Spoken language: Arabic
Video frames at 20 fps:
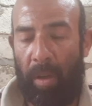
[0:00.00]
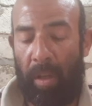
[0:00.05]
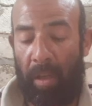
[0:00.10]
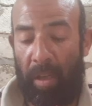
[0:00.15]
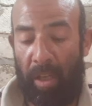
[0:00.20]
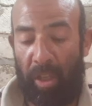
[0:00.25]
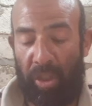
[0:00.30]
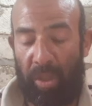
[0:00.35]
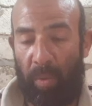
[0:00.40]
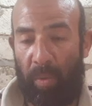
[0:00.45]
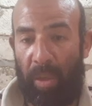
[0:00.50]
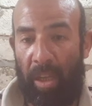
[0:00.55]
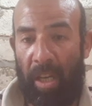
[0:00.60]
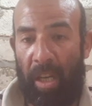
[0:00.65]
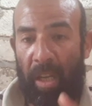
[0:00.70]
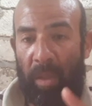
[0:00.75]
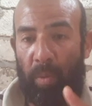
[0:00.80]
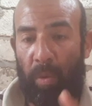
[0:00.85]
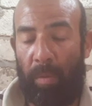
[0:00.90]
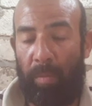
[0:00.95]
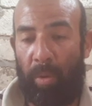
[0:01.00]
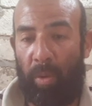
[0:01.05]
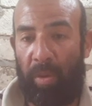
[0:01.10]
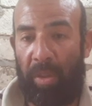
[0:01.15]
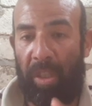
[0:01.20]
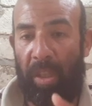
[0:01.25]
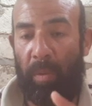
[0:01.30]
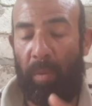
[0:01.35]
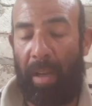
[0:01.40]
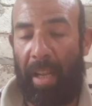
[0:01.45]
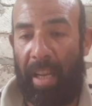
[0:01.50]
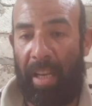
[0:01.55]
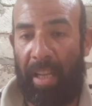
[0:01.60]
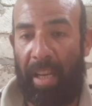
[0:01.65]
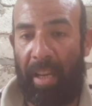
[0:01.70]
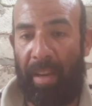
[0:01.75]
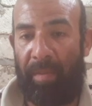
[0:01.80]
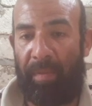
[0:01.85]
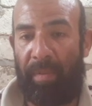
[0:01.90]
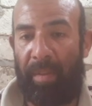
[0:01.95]
النشويات والبروتين
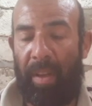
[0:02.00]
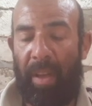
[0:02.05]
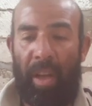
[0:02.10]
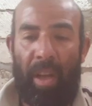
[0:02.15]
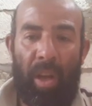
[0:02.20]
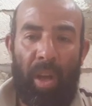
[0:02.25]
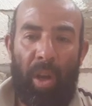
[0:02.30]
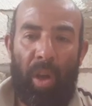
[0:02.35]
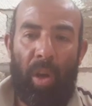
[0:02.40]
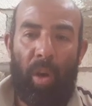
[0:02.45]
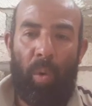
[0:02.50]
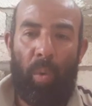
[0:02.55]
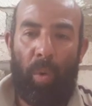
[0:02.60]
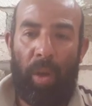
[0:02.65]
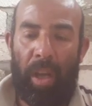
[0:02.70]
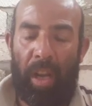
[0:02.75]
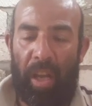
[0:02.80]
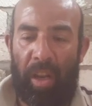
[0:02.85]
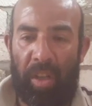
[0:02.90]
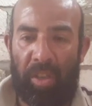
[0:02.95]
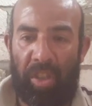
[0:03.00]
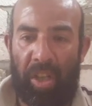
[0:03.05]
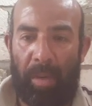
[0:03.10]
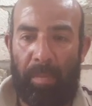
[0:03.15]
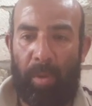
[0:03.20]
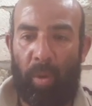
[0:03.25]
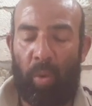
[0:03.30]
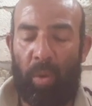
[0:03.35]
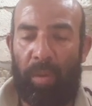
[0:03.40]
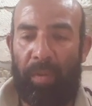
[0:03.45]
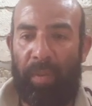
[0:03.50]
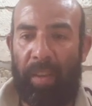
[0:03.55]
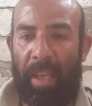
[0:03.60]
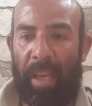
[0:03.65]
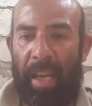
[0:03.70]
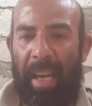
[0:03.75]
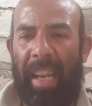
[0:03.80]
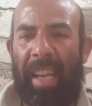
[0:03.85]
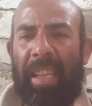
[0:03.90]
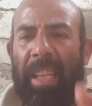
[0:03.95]
والالياف وايه العناصر الموجود
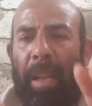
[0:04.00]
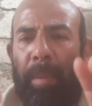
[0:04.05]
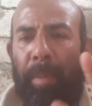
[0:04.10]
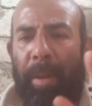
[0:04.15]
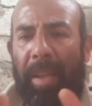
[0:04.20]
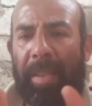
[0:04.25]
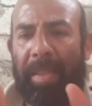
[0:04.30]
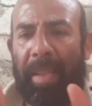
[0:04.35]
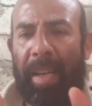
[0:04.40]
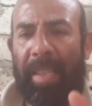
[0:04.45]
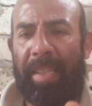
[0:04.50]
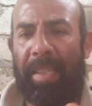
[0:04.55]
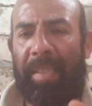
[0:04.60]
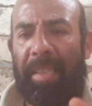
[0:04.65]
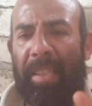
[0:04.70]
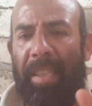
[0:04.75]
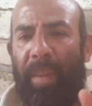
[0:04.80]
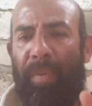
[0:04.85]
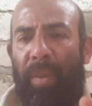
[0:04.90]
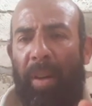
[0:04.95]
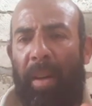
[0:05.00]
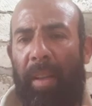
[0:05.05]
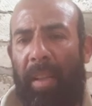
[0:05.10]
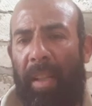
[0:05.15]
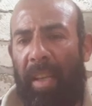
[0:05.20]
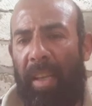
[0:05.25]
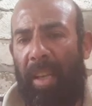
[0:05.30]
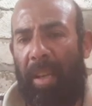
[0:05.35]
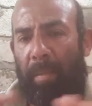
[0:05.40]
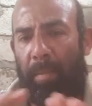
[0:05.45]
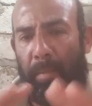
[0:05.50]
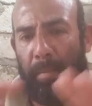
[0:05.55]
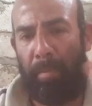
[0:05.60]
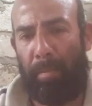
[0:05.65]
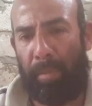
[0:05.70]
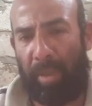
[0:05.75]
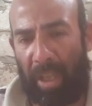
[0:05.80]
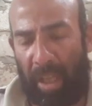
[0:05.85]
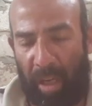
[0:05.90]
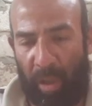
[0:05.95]
فيها هنتكلم عن العناصر الاساسيه فقط لا غير
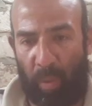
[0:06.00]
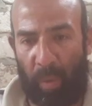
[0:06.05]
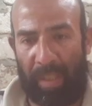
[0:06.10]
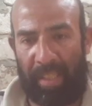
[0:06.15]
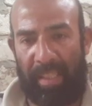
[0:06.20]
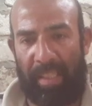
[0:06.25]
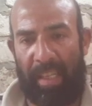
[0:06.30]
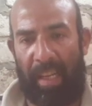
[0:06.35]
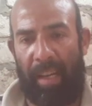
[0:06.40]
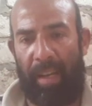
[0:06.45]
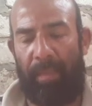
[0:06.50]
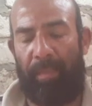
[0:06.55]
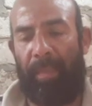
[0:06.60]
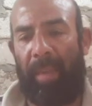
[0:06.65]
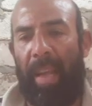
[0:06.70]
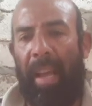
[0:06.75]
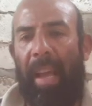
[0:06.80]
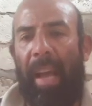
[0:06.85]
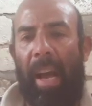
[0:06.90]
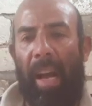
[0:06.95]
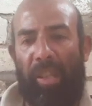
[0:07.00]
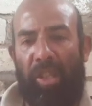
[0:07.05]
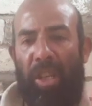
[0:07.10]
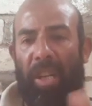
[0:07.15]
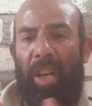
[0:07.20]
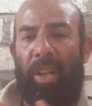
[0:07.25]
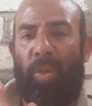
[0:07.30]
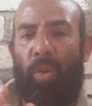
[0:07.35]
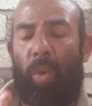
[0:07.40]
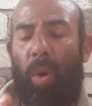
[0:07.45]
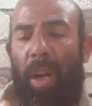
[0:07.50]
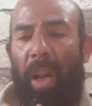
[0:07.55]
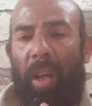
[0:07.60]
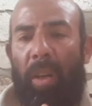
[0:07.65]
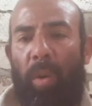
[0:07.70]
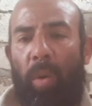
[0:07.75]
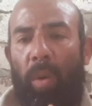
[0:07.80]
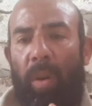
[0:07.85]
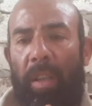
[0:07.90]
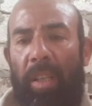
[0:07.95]
مش هنتوسع عشان هنذكر
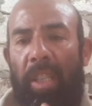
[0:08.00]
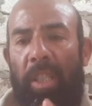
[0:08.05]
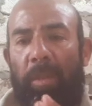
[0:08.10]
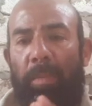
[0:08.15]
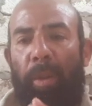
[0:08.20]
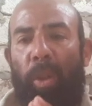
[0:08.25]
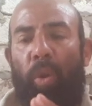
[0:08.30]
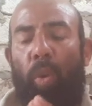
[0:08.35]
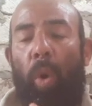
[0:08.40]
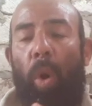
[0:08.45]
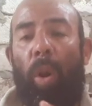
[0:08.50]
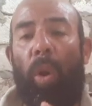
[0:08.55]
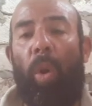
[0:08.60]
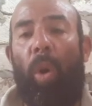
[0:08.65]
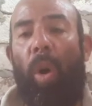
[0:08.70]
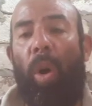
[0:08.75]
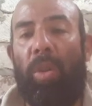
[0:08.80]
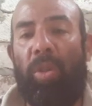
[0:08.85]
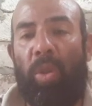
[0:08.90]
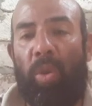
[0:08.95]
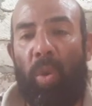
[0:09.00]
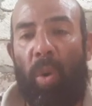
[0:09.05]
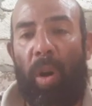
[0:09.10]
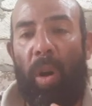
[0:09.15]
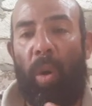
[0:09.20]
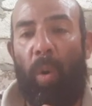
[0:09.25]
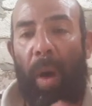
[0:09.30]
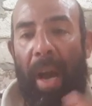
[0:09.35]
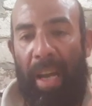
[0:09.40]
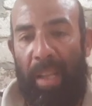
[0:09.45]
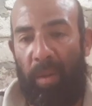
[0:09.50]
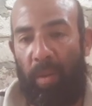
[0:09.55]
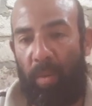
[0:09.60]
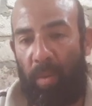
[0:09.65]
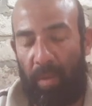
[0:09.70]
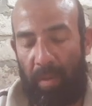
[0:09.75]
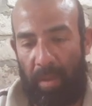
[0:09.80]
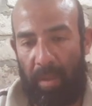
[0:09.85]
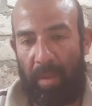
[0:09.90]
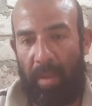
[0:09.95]
لك نسبه كل عنصر لوحده
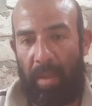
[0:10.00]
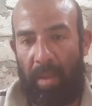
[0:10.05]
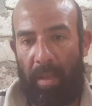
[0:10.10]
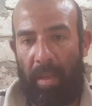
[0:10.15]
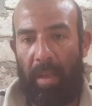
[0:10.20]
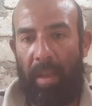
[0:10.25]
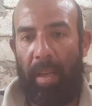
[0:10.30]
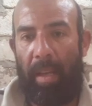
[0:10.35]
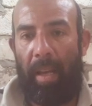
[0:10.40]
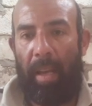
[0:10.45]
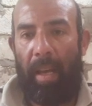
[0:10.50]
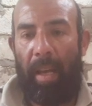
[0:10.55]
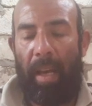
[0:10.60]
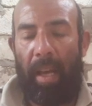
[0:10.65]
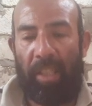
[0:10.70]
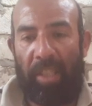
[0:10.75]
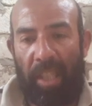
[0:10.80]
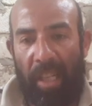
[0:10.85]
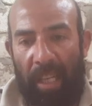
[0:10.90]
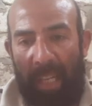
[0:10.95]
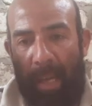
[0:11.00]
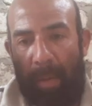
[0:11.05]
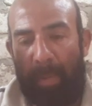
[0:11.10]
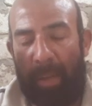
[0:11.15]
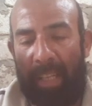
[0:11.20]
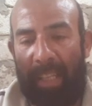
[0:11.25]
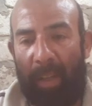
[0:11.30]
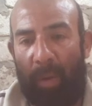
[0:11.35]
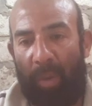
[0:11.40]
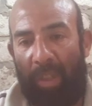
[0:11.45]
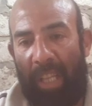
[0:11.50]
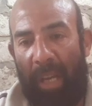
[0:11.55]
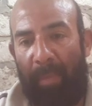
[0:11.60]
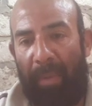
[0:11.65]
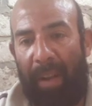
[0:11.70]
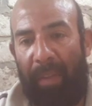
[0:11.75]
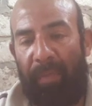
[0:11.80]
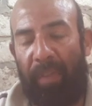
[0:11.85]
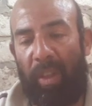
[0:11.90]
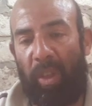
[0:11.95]
عشان انا قبل كده كنت
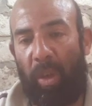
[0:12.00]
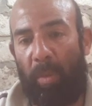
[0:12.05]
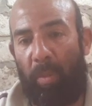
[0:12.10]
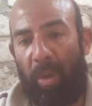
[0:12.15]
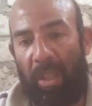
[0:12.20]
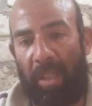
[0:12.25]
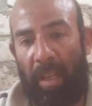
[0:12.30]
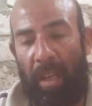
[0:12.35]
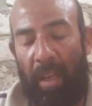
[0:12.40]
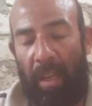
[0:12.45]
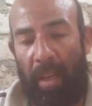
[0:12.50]
عاملها في فيديو مز... آ...